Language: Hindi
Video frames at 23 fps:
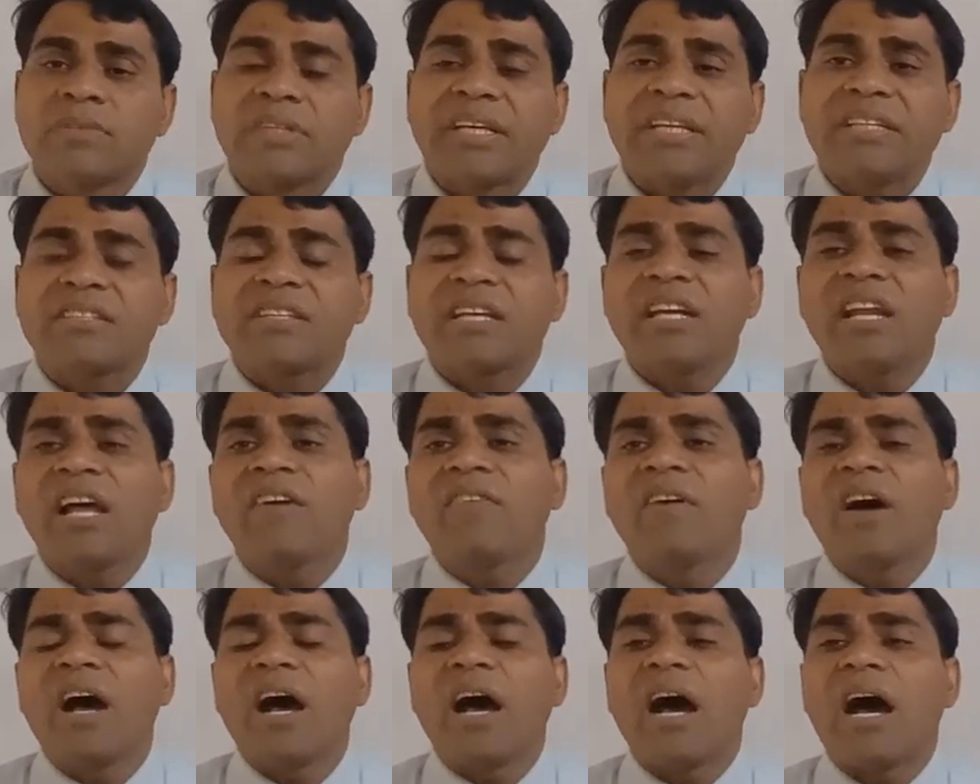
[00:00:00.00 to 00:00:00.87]
इसके
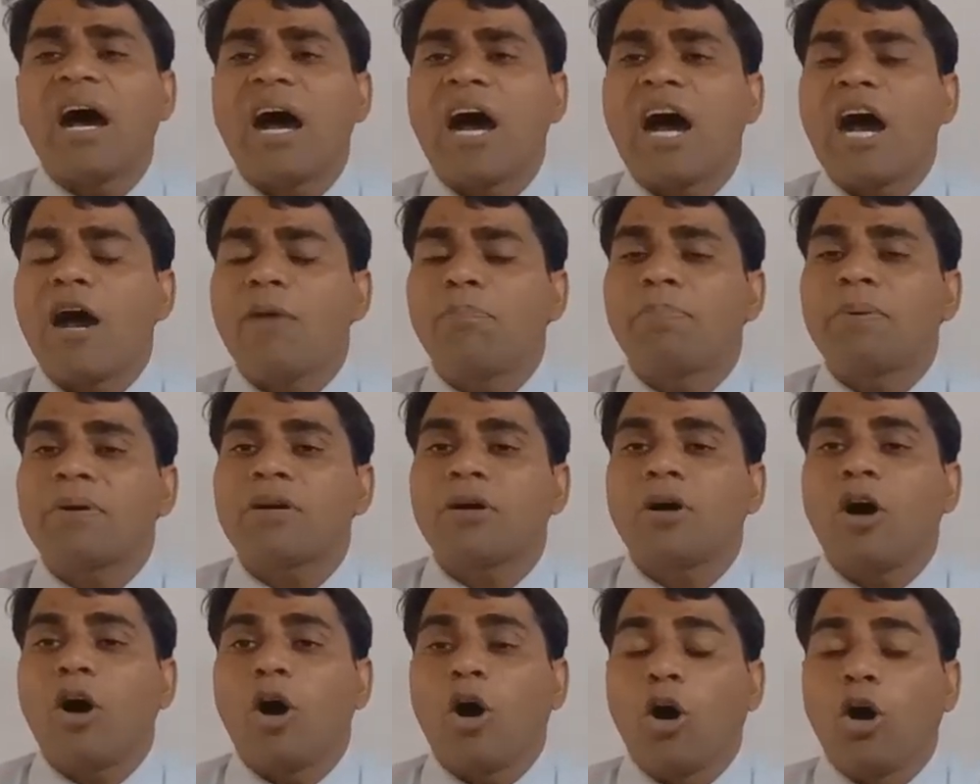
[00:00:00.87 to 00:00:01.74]
अलावा
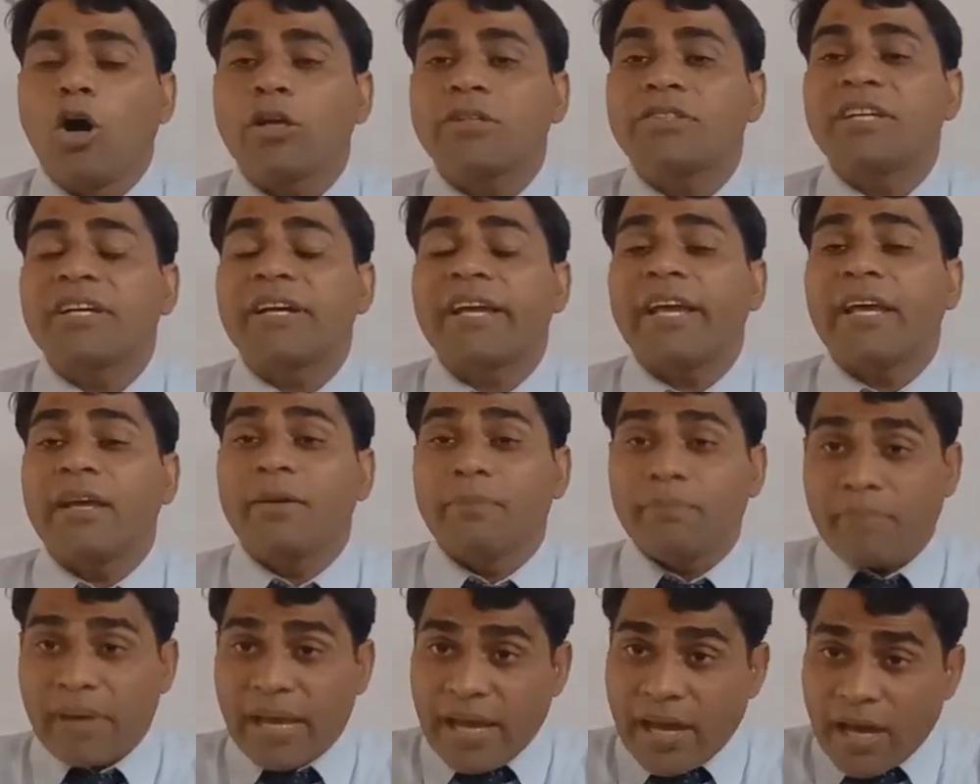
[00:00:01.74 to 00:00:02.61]
आप और जगह
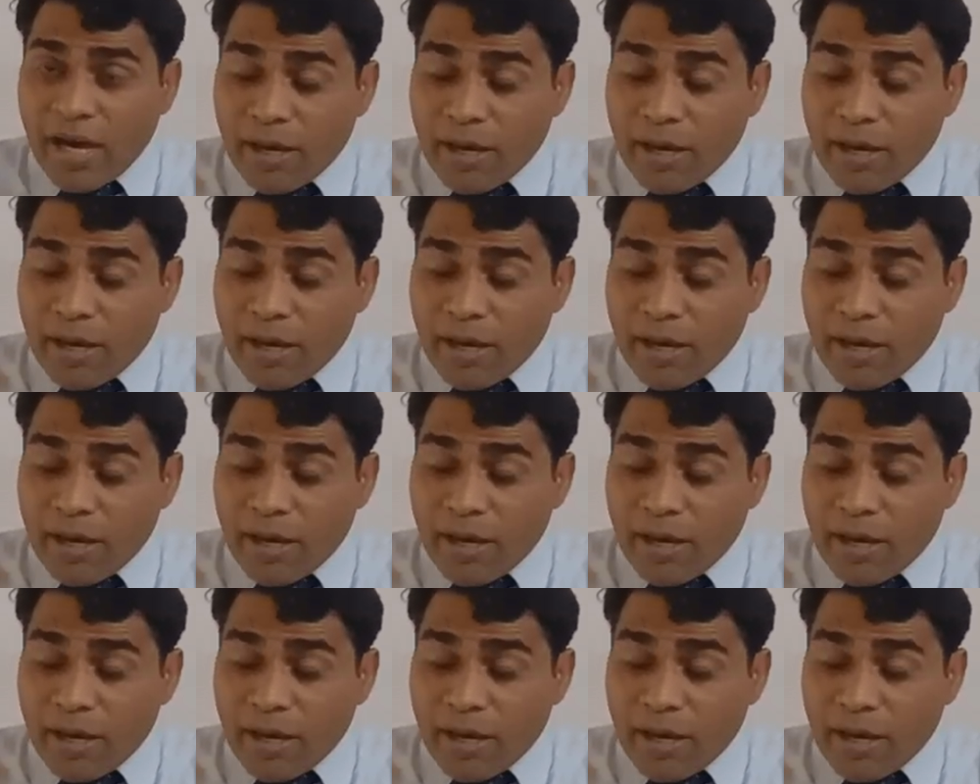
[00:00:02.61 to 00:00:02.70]
मैं